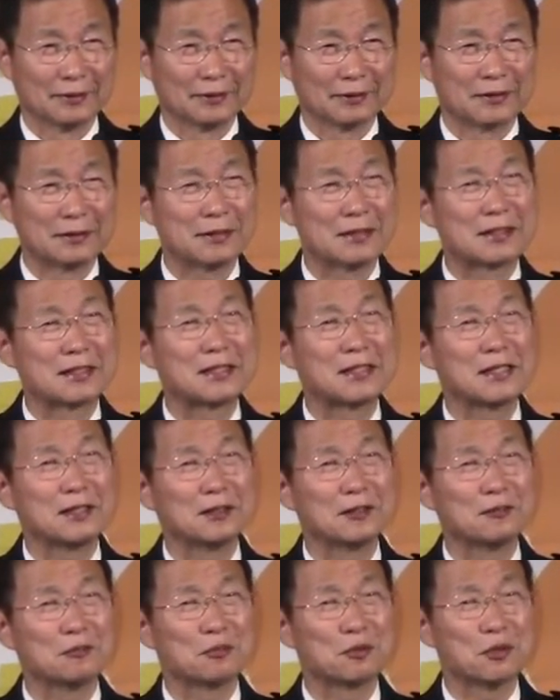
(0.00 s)
그
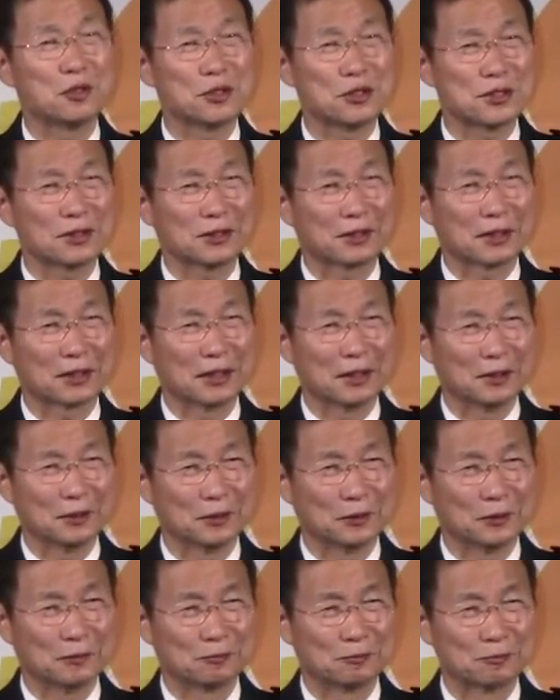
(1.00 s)
지혜는
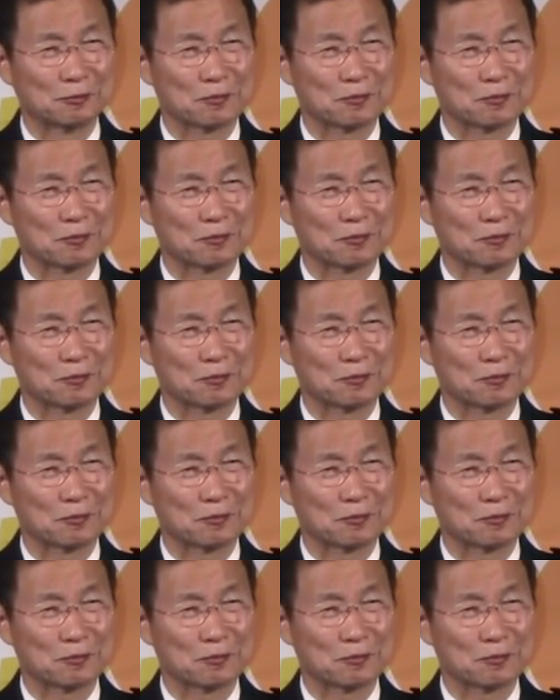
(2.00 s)
무엇일까요?